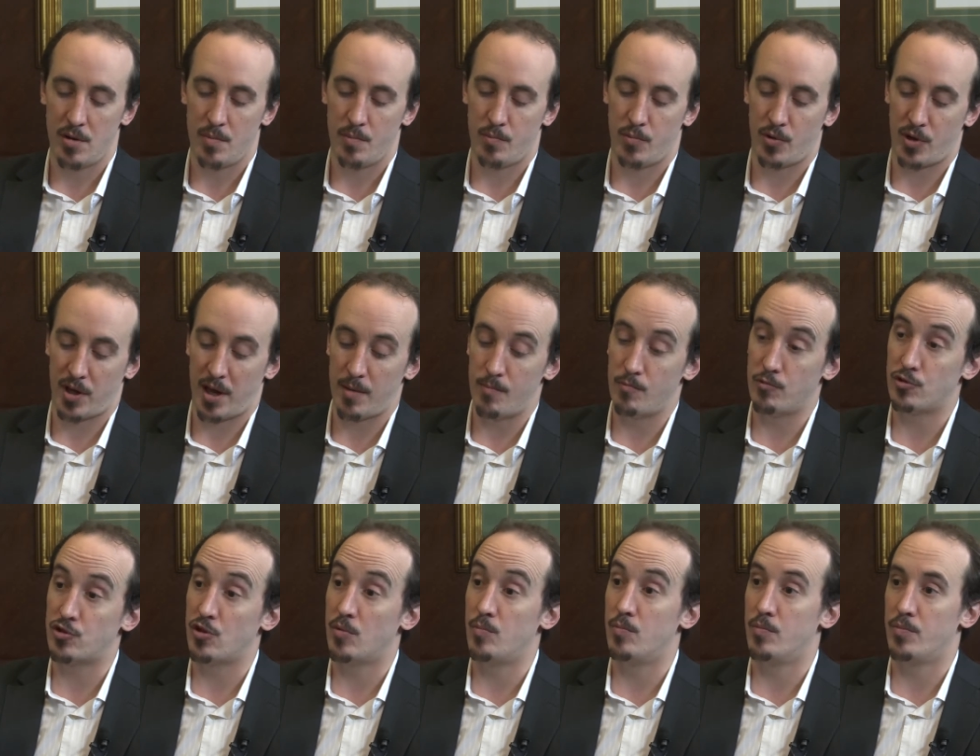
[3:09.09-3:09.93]
porque hay
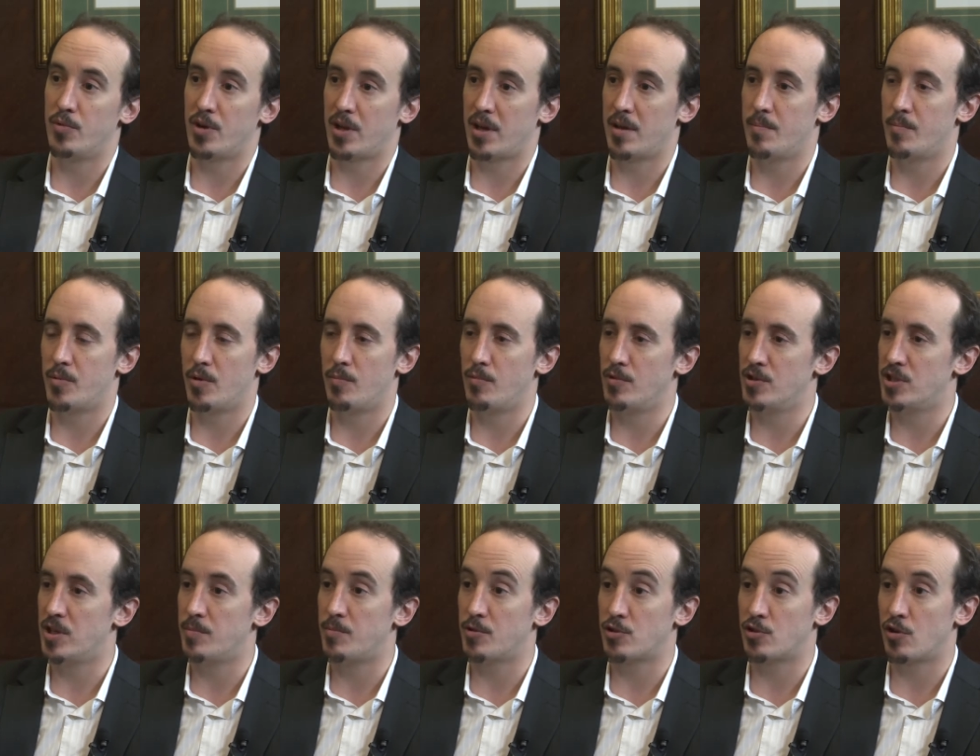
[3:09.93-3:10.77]
muchos, por ejemplo,
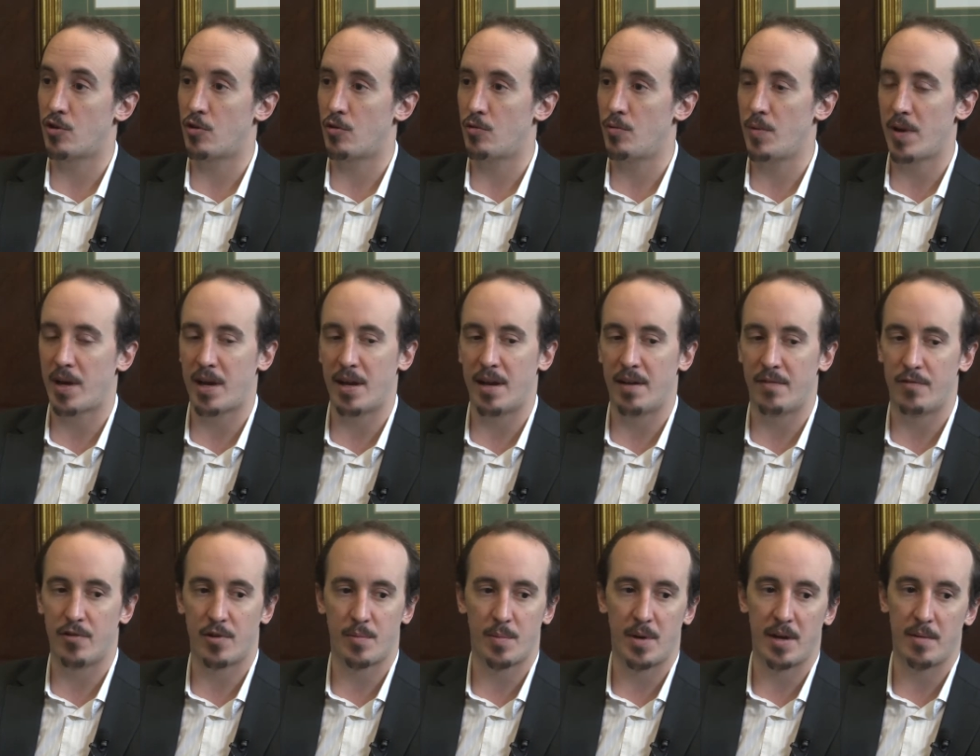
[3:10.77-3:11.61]
municipios o clubes que la
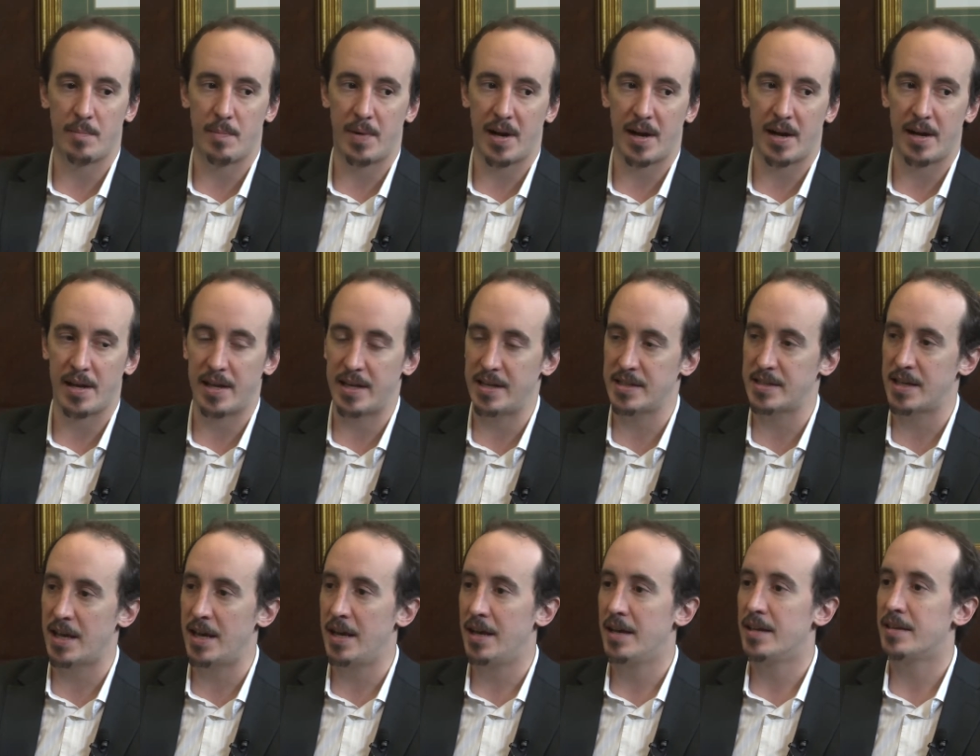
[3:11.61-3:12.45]
forma de pagar es,
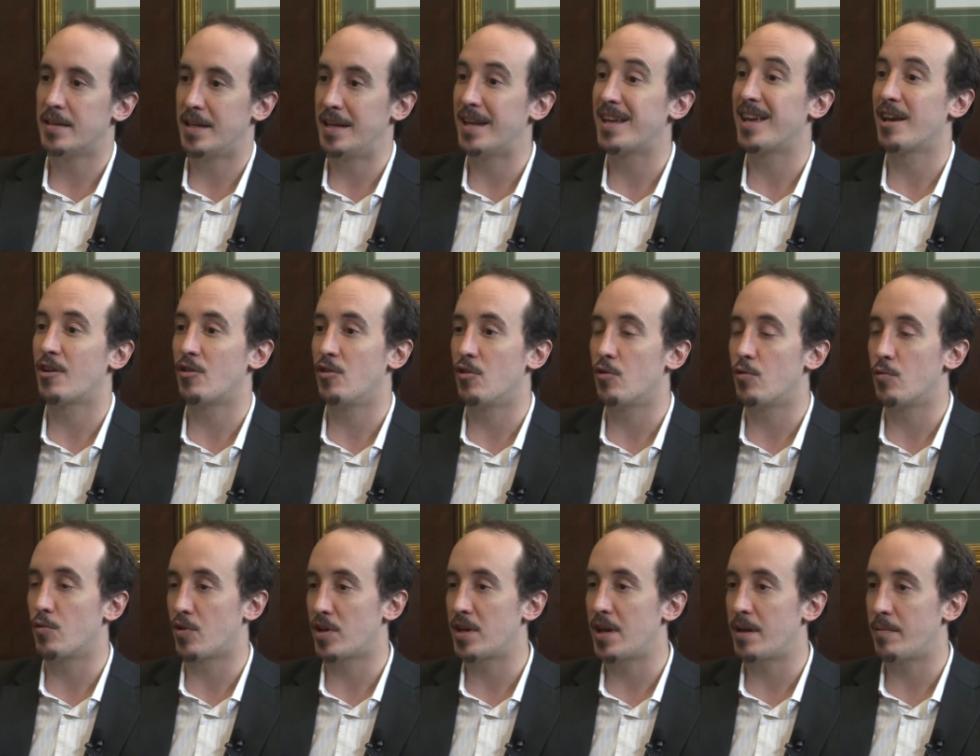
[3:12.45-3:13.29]
tenés que
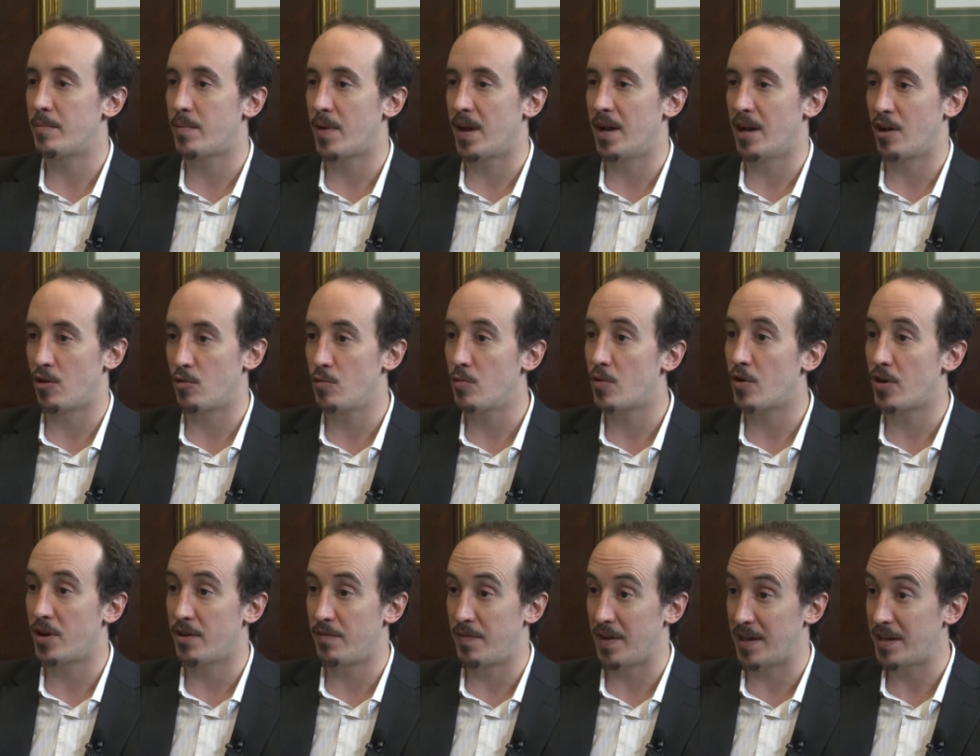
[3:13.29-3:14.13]
concurrir al, club
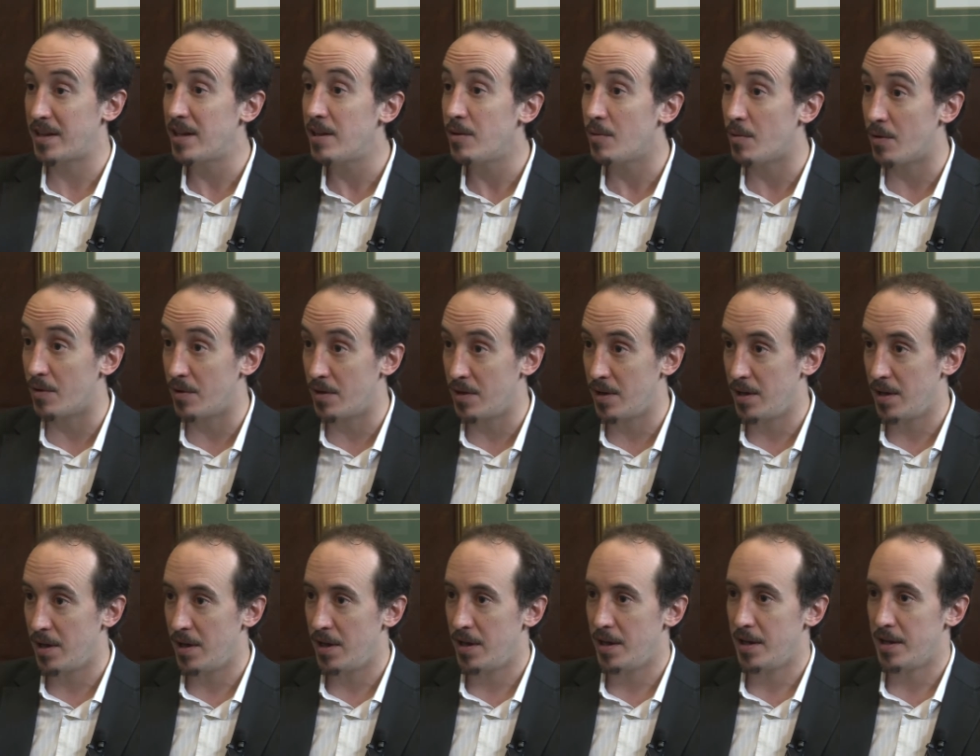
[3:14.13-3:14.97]
con efectivo,
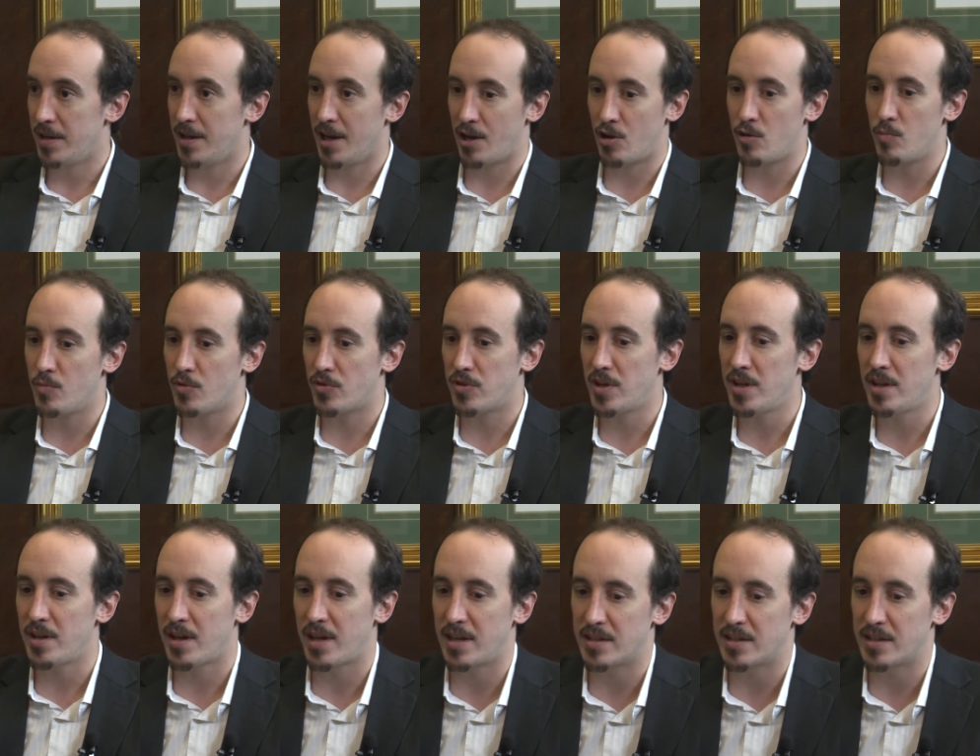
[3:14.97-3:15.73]
y el club no tiene